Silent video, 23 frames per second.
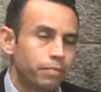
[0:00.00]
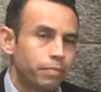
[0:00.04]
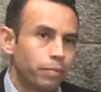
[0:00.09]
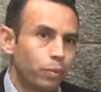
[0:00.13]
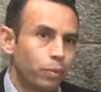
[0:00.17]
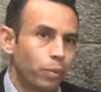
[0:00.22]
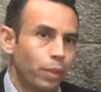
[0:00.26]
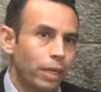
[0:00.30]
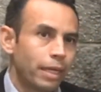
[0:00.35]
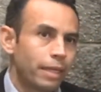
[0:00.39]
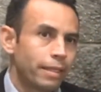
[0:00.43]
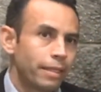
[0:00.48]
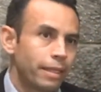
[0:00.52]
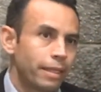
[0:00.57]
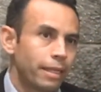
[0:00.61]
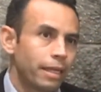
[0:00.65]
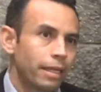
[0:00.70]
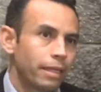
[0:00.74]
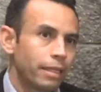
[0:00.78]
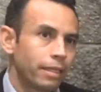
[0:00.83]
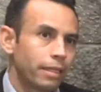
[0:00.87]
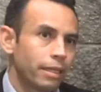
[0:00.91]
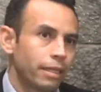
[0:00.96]

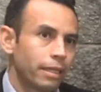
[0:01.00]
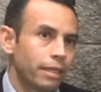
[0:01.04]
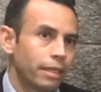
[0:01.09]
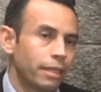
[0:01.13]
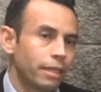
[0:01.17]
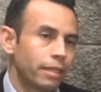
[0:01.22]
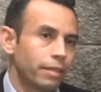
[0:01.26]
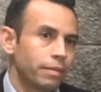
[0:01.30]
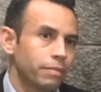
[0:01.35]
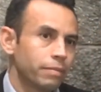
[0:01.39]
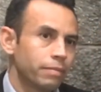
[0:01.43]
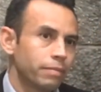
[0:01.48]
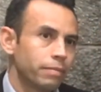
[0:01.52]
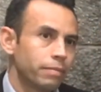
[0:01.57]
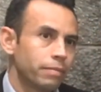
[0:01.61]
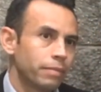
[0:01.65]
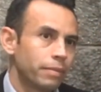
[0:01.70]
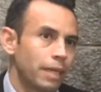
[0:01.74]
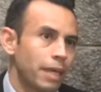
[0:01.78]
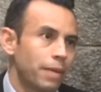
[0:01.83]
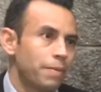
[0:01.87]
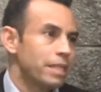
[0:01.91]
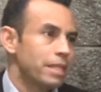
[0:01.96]
puede eh,
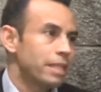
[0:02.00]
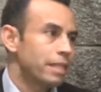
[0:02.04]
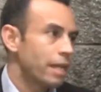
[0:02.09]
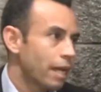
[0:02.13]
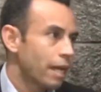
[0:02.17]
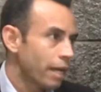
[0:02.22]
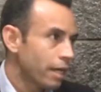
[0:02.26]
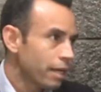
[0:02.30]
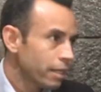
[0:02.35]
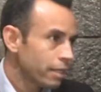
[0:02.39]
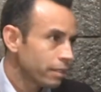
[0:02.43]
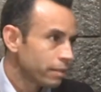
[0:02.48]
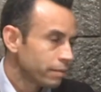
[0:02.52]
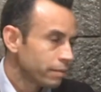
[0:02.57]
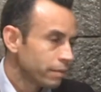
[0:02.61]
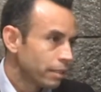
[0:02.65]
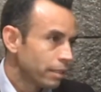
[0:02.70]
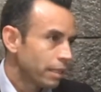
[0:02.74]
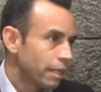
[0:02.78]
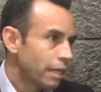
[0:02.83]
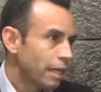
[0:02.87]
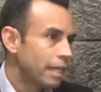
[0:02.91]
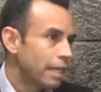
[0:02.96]
evitar
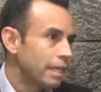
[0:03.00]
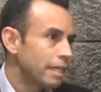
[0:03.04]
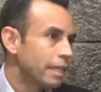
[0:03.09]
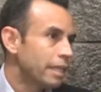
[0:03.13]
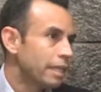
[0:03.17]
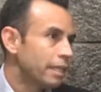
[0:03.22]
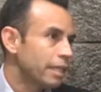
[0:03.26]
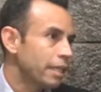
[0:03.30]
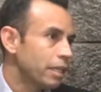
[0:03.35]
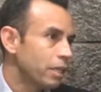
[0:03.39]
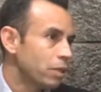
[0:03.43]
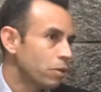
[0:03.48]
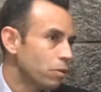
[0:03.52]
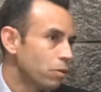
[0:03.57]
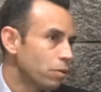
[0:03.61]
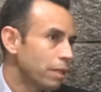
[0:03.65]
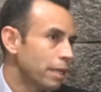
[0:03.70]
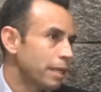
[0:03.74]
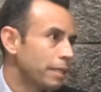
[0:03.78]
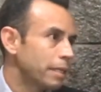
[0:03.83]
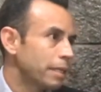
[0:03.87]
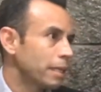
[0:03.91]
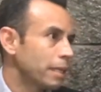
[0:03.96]
el deterioro y
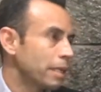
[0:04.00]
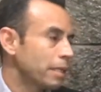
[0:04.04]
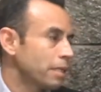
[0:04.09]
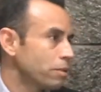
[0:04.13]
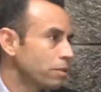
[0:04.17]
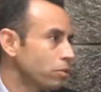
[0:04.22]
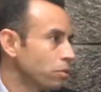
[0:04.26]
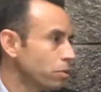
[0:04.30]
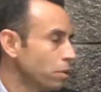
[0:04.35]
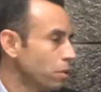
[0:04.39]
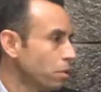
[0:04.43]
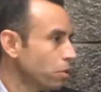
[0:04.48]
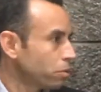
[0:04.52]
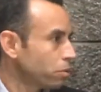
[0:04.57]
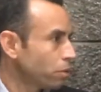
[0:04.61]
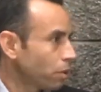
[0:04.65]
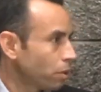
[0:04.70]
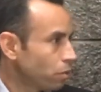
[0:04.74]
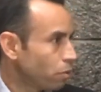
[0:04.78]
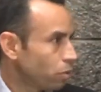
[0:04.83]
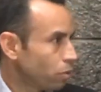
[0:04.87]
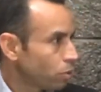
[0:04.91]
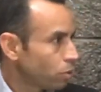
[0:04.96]
la degradación de los
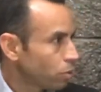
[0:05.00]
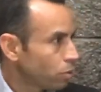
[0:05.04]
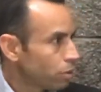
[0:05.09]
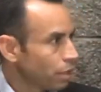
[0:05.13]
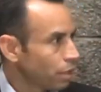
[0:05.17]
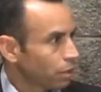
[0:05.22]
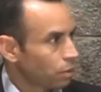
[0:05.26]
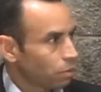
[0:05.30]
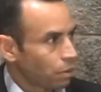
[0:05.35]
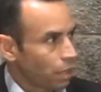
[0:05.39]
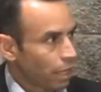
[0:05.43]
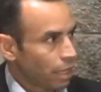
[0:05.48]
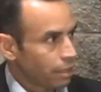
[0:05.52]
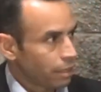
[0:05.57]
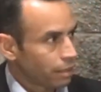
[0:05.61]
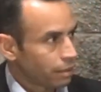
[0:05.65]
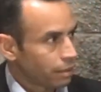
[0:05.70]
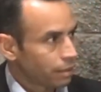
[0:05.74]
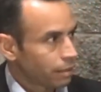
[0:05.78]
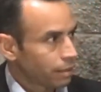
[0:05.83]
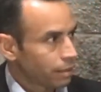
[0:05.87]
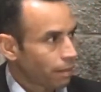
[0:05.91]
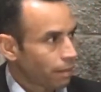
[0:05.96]
recursos
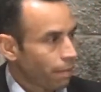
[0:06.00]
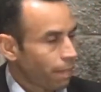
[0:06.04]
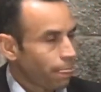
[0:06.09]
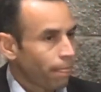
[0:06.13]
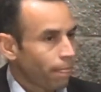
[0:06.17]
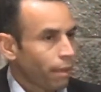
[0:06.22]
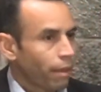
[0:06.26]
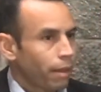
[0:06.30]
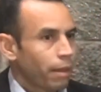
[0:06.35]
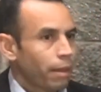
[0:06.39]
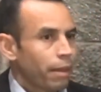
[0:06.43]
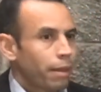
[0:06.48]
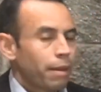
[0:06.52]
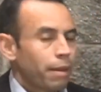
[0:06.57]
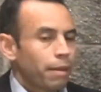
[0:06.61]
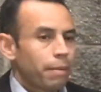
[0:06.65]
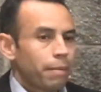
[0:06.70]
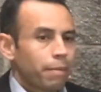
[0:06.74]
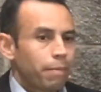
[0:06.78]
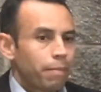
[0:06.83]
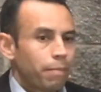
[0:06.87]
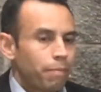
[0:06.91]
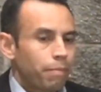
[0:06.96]
naturales.
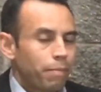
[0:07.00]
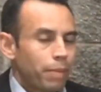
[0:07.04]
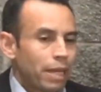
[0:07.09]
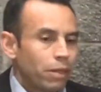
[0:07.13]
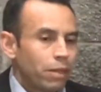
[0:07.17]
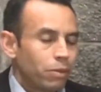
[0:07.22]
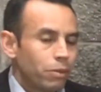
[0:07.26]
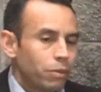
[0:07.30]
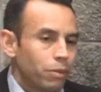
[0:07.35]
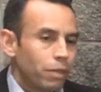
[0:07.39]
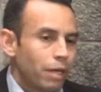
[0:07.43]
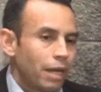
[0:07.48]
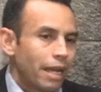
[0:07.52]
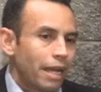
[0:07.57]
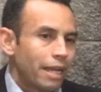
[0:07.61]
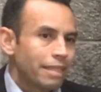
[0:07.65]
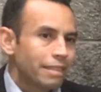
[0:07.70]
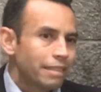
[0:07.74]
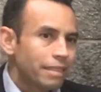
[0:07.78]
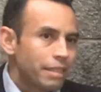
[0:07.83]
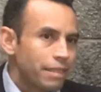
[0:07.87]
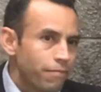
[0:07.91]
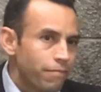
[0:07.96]
Pero a
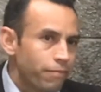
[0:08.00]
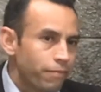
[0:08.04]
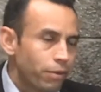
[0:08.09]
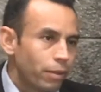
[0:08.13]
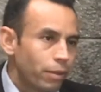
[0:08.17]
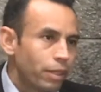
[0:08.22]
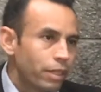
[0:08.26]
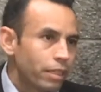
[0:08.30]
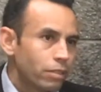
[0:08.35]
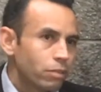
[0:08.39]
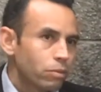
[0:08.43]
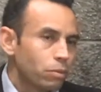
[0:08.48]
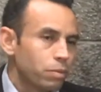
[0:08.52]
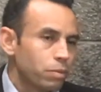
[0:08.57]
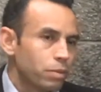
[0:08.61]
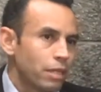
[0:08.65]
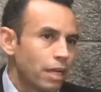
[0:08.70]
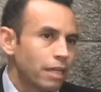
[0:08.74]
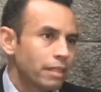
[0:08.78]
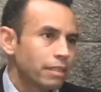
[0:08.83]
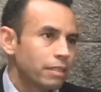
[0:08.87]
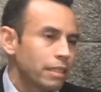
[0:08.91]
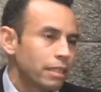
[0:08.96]
este enfoque
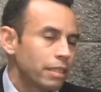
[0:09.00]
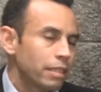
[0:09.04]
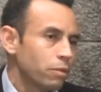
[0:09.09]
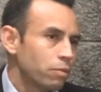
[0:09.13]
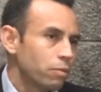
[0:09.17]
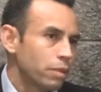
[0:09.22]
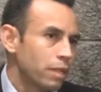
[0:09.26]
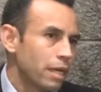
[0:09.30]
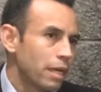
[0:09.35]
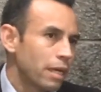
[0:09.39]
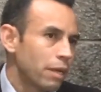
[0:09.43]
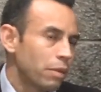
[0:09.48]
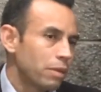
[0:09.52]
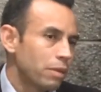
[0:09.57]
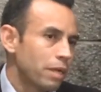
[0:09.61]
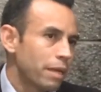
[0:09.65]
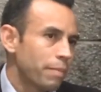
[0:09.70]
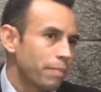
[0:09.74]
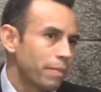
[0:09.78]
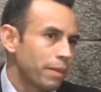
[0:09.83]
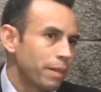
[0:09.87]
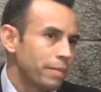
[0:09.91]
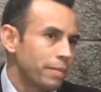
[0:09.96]
subyace una,
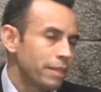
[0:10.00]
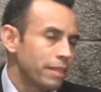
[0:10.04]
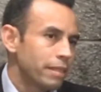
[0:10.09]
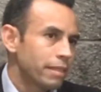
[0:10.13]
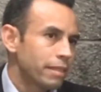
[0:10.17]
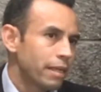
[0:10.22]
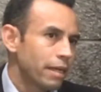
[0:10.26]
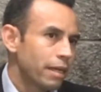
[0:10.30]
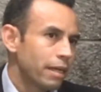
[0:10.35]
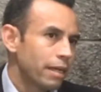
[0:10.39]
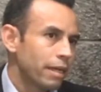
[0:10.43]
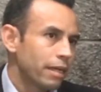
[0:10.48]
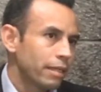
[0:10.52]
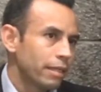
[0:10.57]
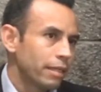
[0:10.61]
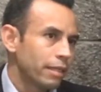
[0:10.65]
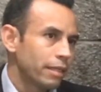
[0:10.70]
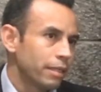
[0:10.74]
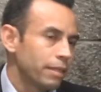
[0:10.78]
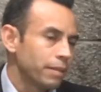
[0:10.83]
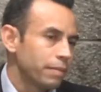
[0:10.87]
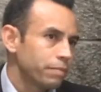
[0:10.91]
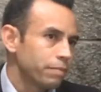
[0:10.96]
una premisa
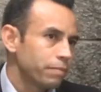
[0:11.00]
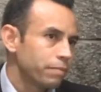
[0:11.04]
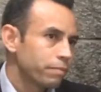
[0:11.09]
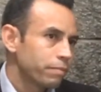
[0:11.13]
eh,